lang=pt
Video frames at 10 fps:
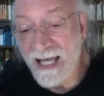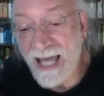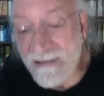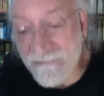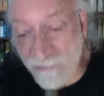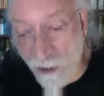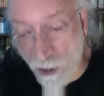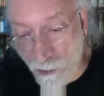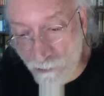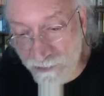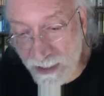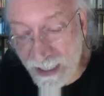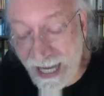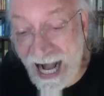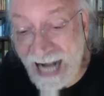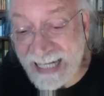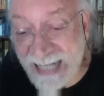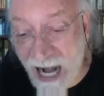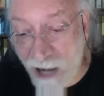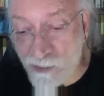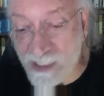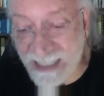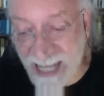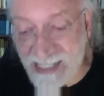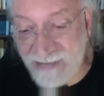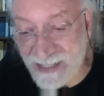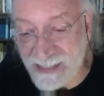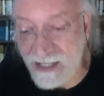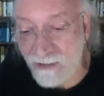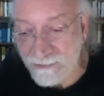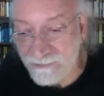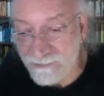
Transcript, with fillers: envolve a causa dessa afecção.